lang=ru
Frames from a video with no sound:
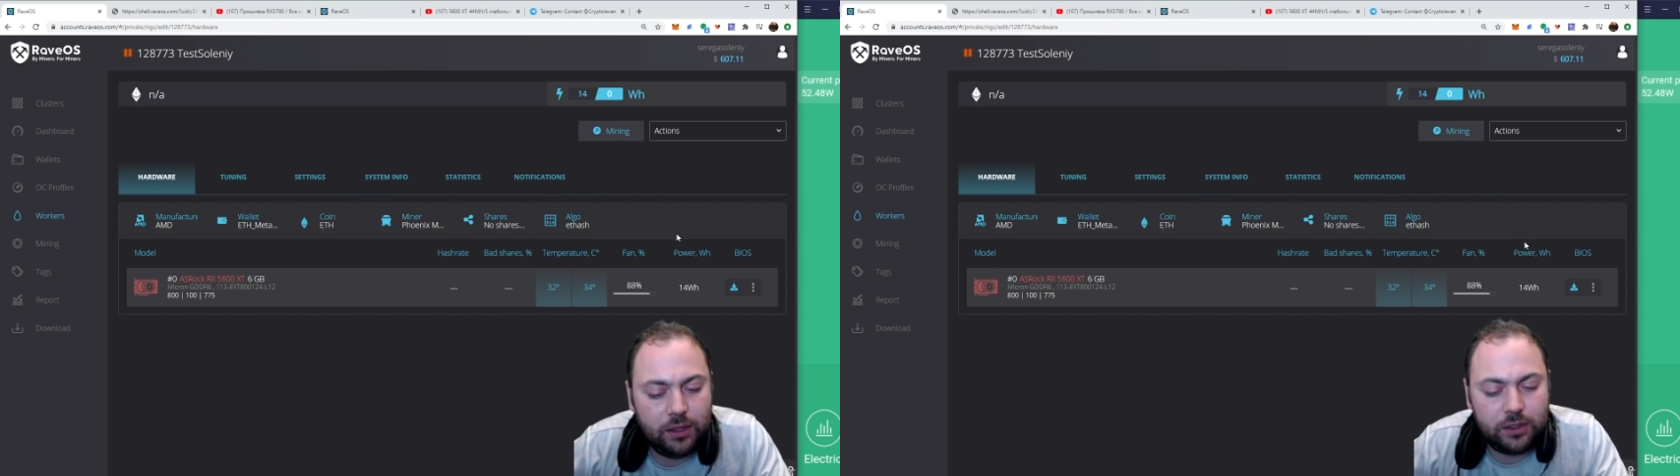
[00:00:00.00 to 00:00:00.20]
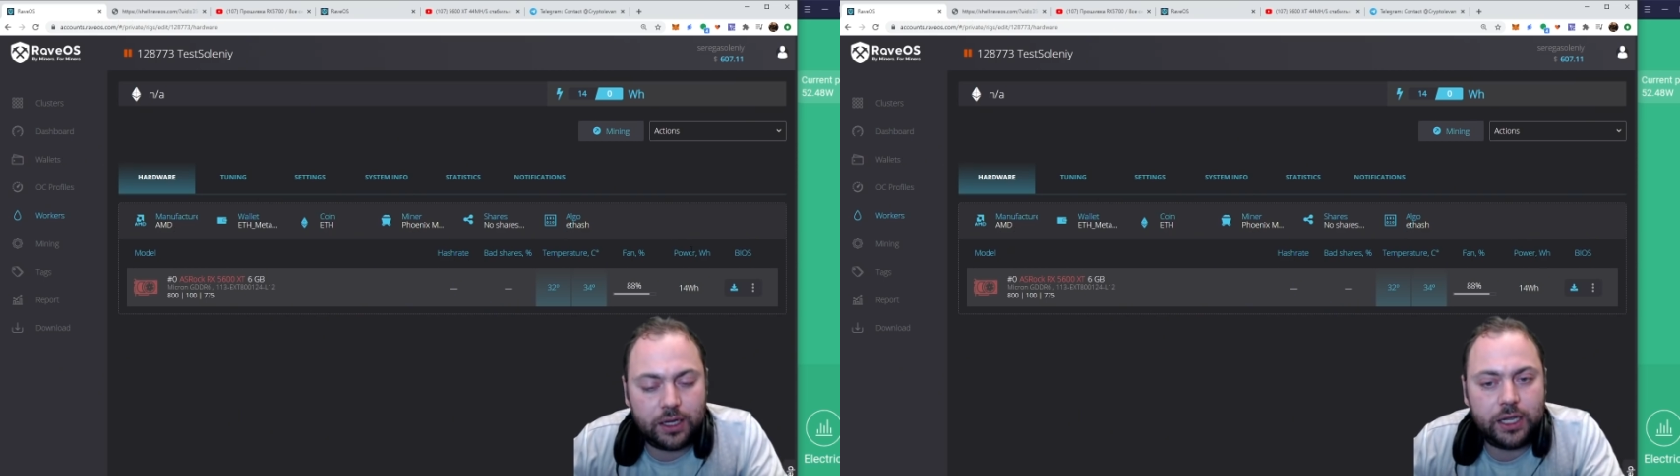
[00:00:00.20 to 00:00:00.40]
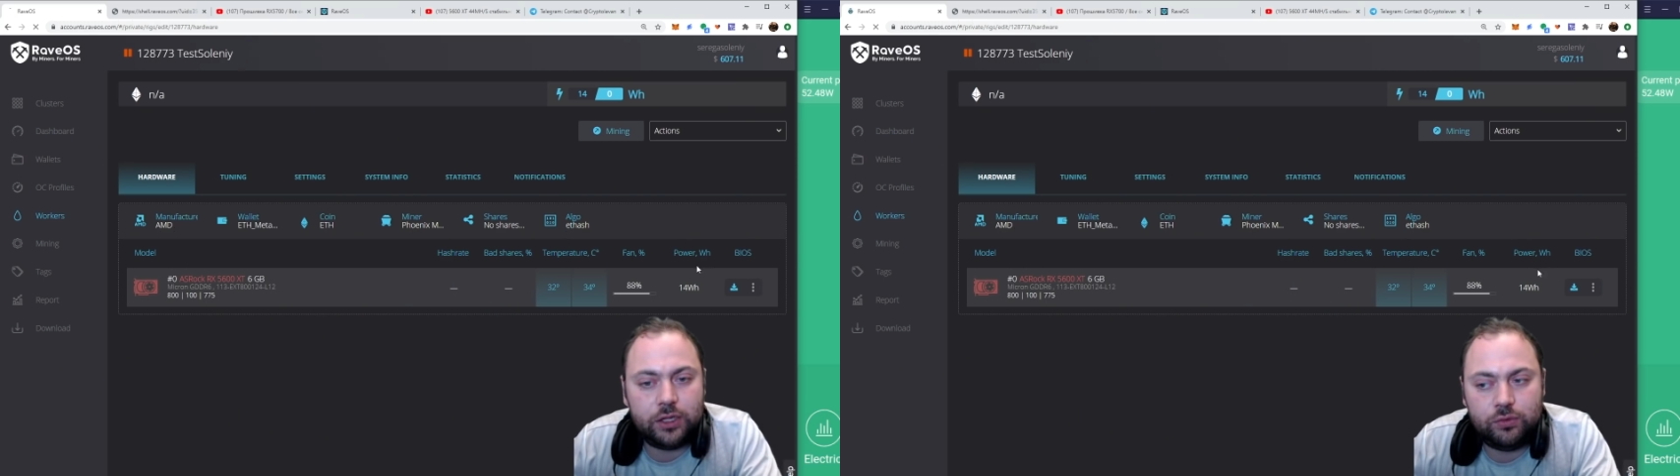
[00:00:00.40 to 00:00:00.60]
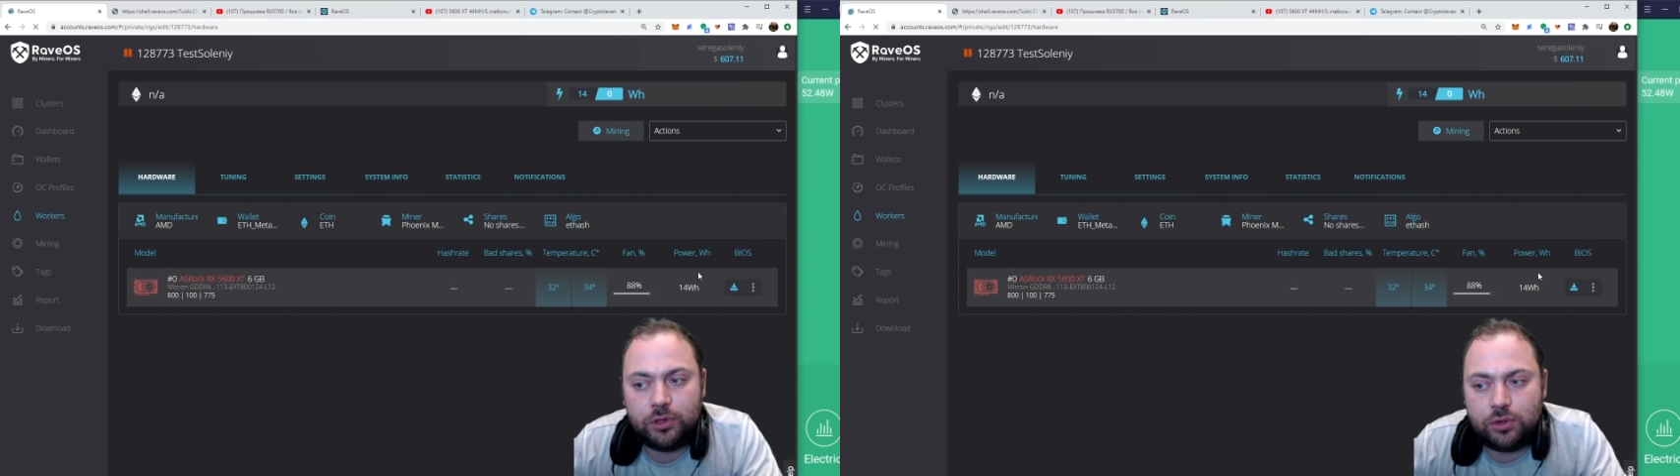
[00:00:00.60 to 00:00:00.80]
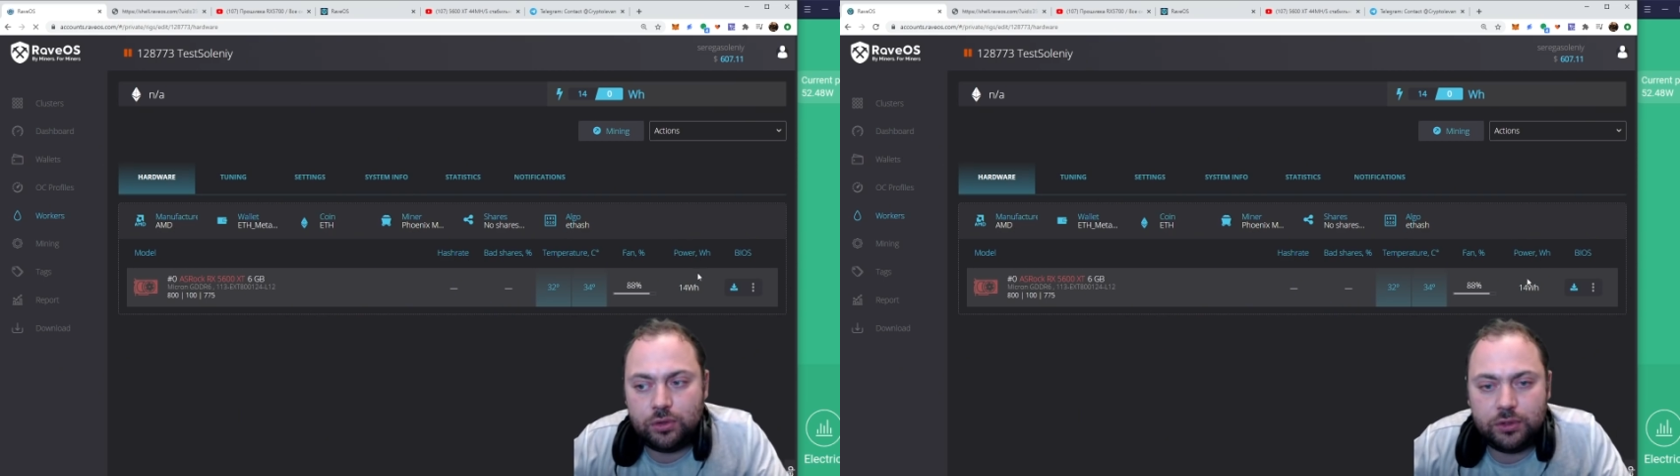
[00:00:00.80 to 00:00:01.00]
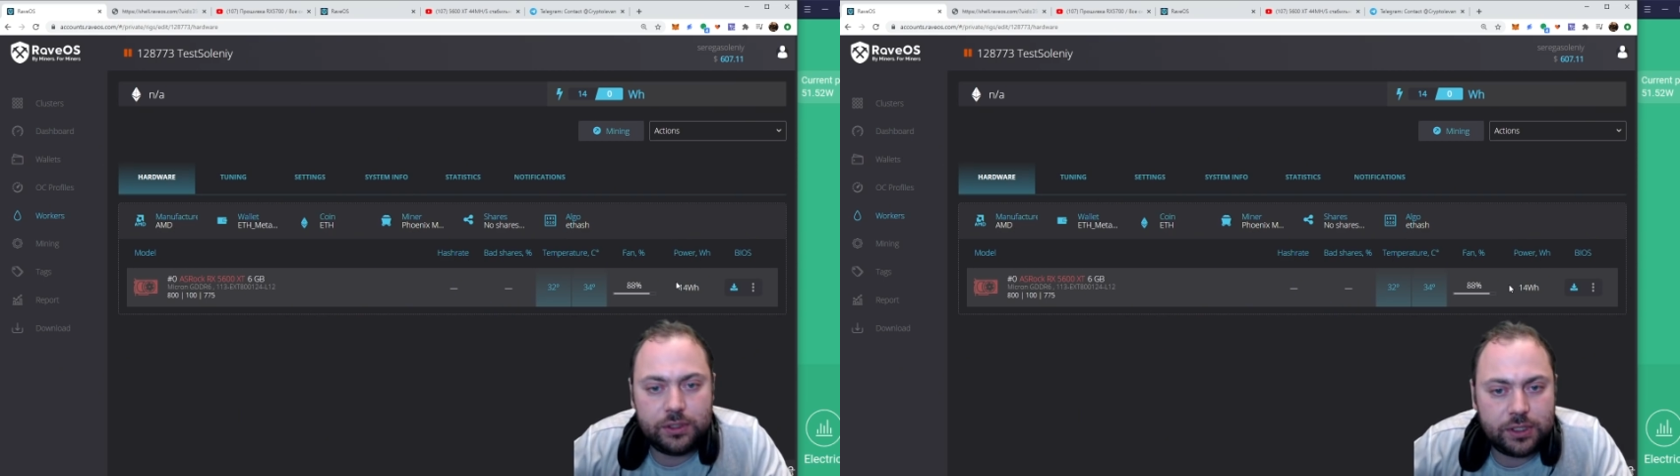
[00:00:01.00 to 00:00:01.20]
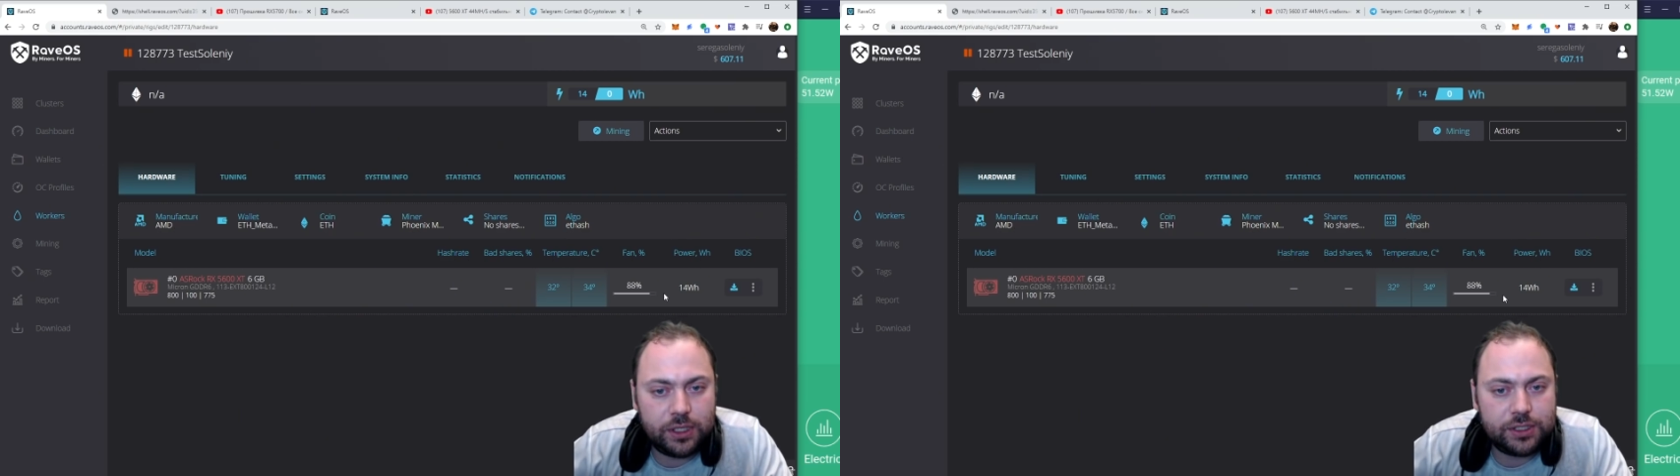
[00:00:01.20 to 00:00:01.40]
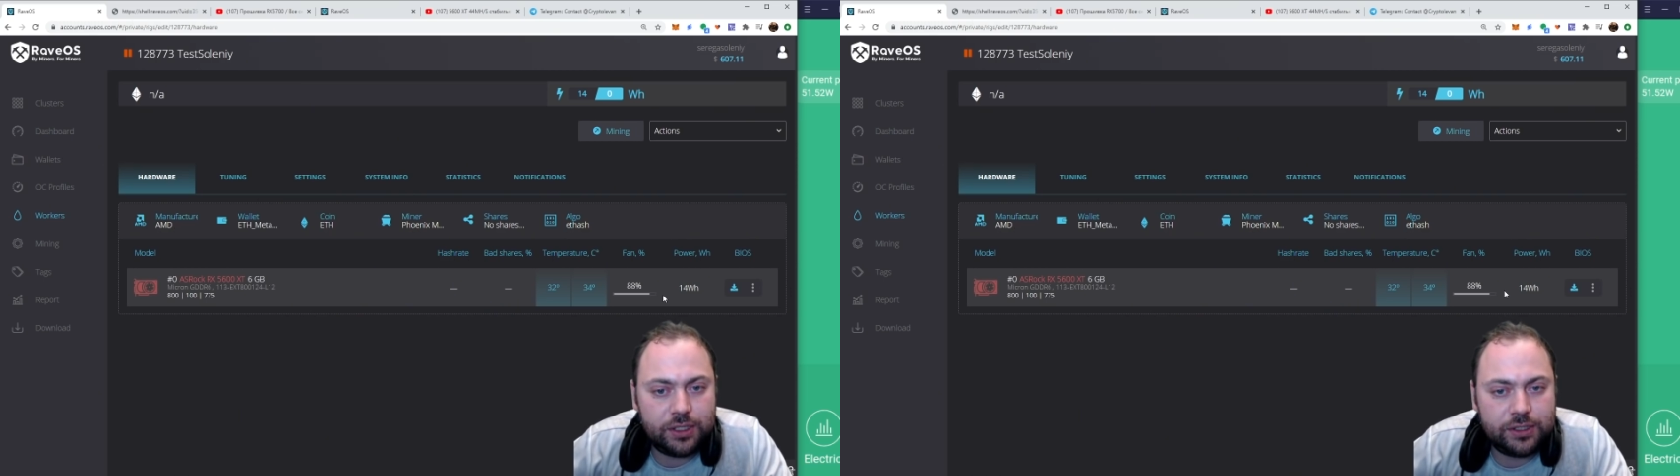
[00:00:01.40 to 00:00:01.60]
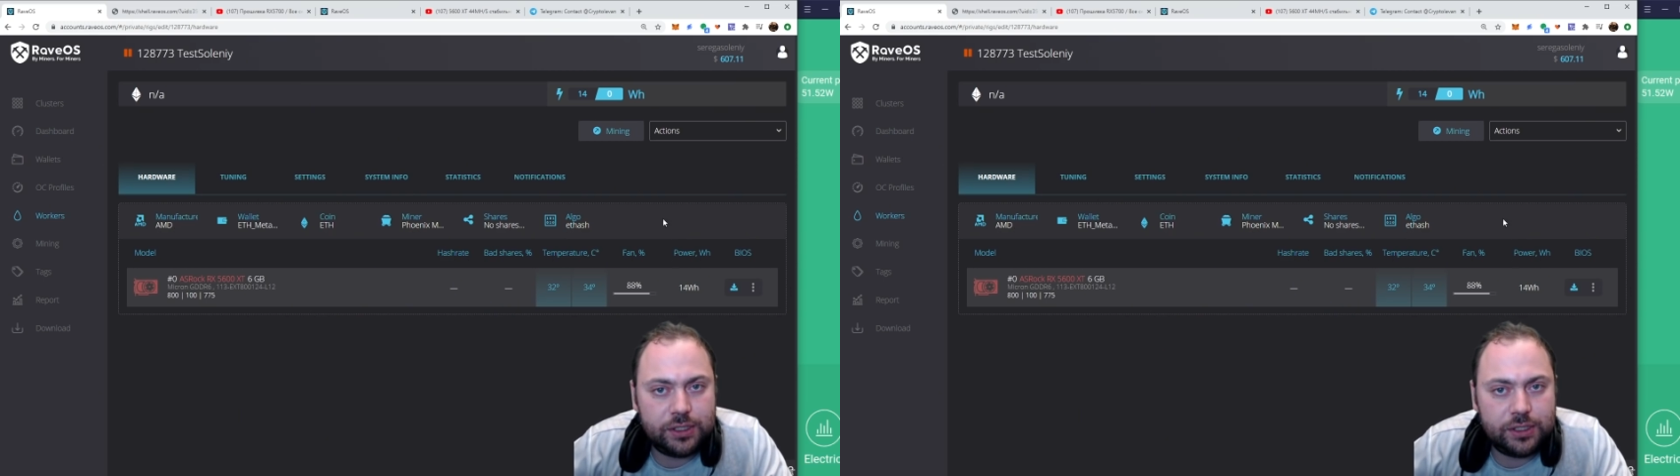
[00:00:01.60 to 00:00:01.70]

Так, а это у меня что-то не скачал.